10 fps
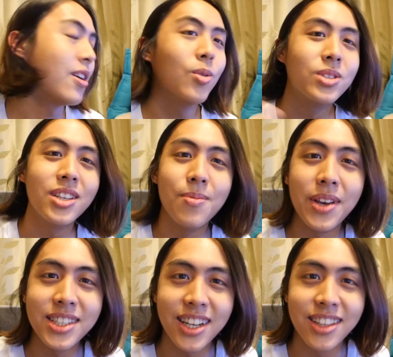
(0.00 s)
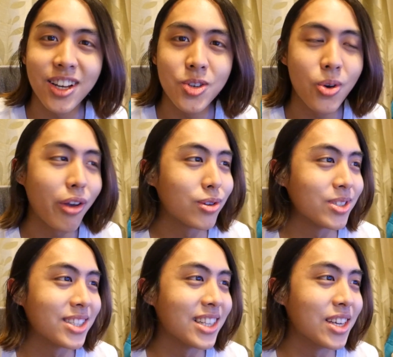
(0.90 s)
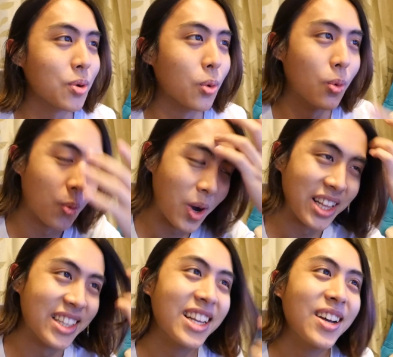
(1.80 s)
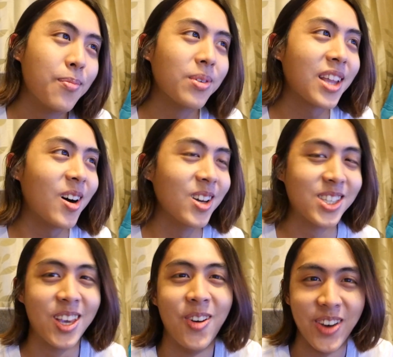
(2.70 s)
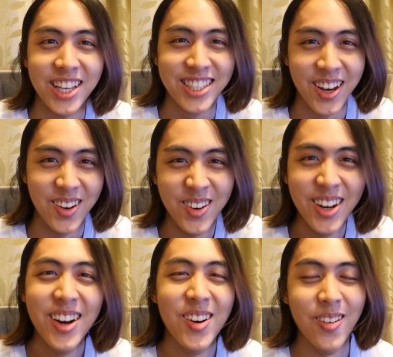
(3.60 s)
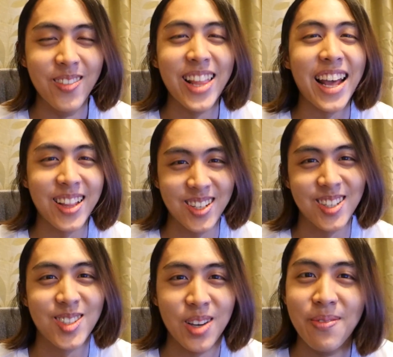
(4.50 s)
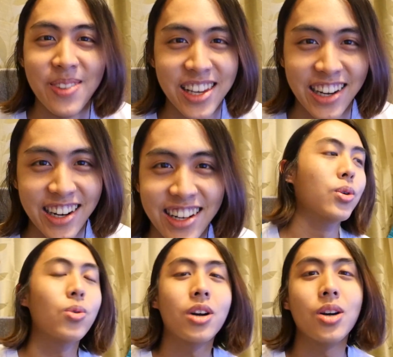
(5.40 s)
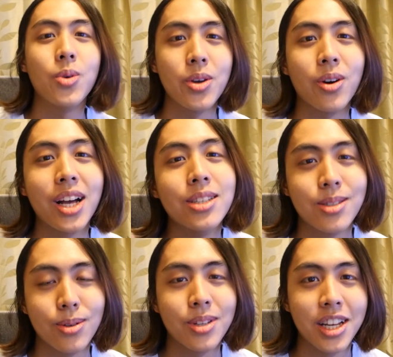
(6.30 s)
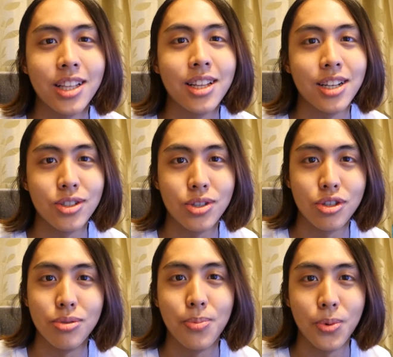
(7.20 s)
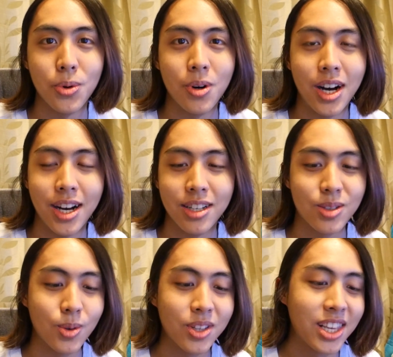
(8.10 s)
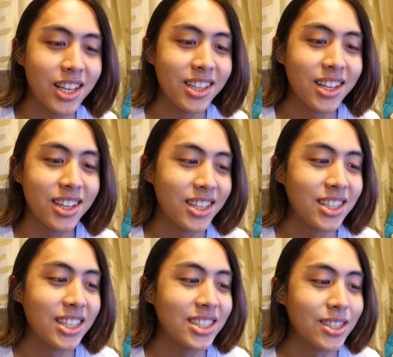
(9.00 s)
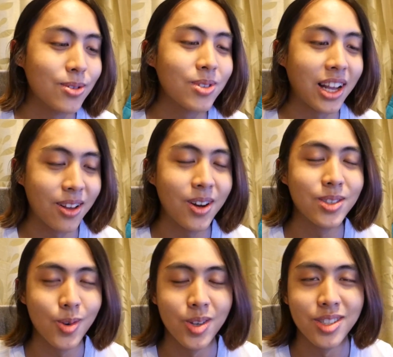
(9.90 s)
我真的没想到 UHC 我玩。不到二十分钟，我们那一队就全灭了。如果各位有看昨天的直播啊，昨天的一些记录档的话，就会